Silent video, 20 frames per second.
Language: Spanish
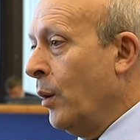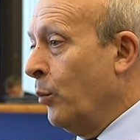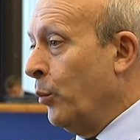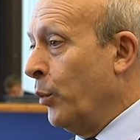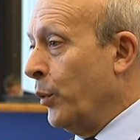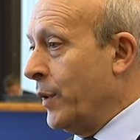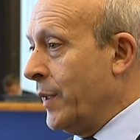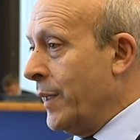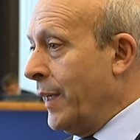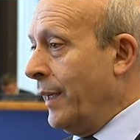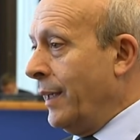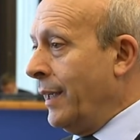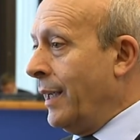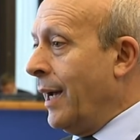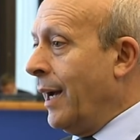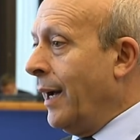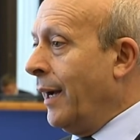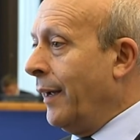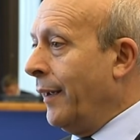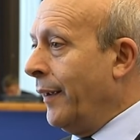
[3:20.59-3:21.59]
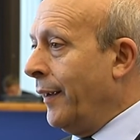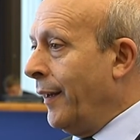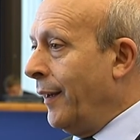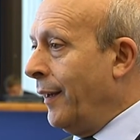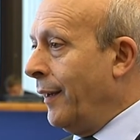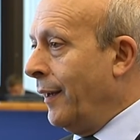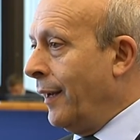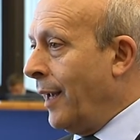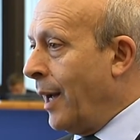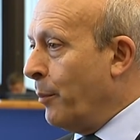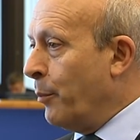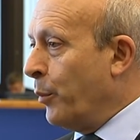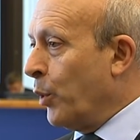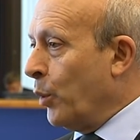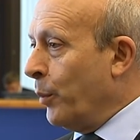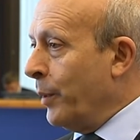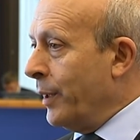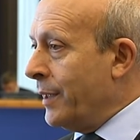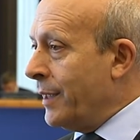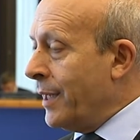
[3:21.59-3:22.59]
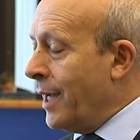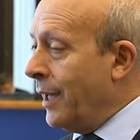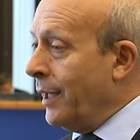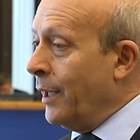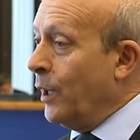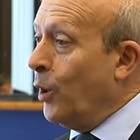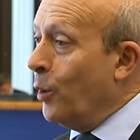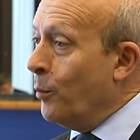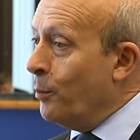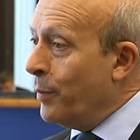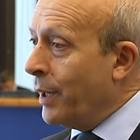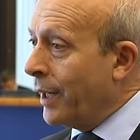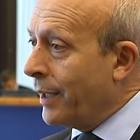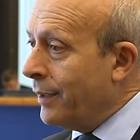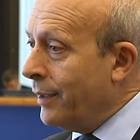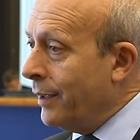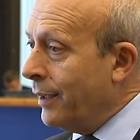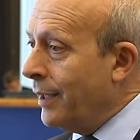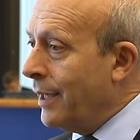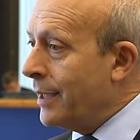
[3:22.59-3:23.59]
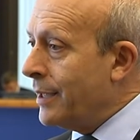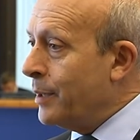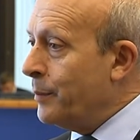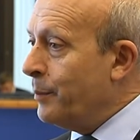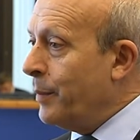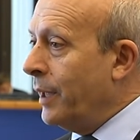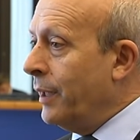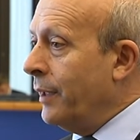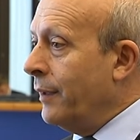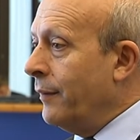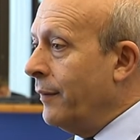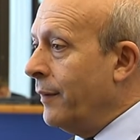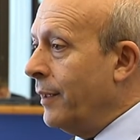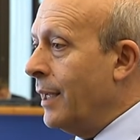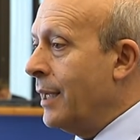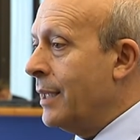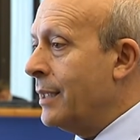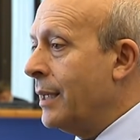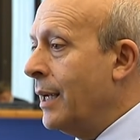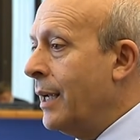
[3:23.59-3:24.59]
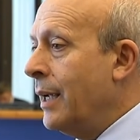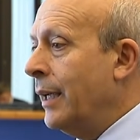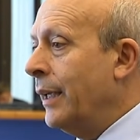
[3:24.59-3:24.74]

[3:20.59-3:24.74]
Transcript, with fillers: pues sería el aprovechar y compartir las experiencias